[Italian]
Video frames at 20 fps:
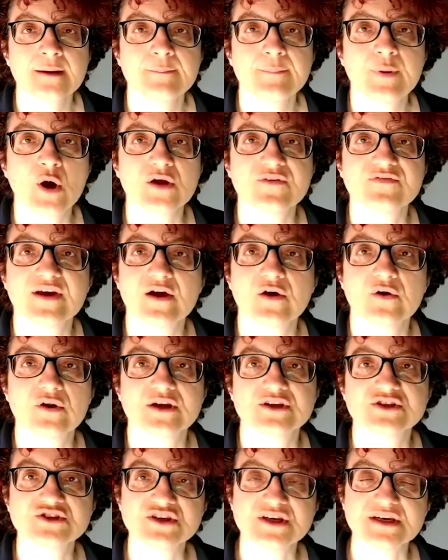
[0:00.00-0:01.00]
poi vengono
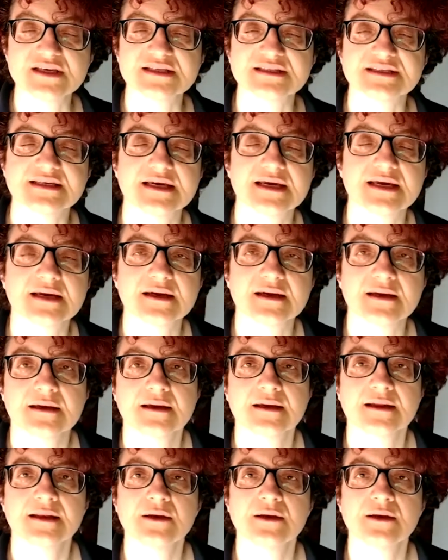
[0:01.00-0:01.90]
accese eh,